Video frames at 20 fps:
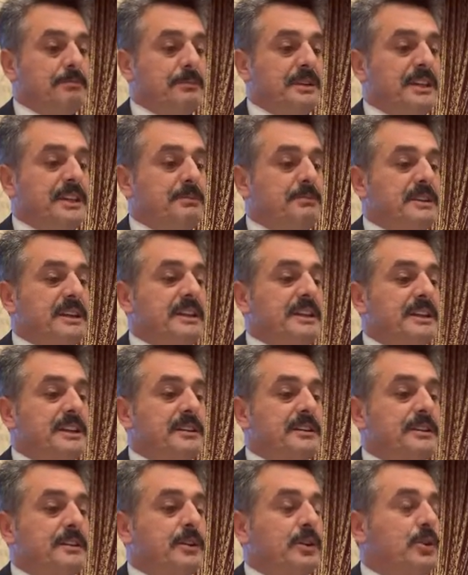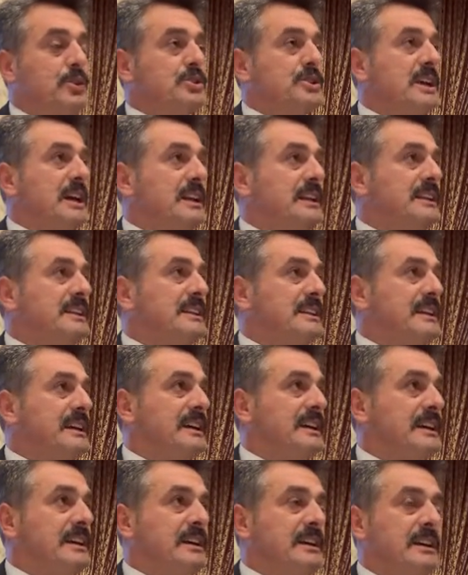birimlerin
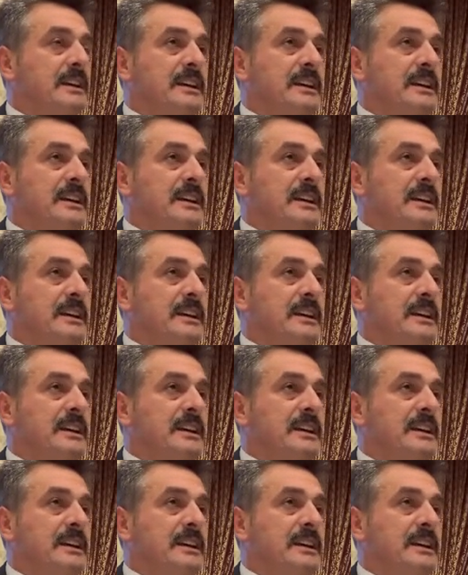özellikle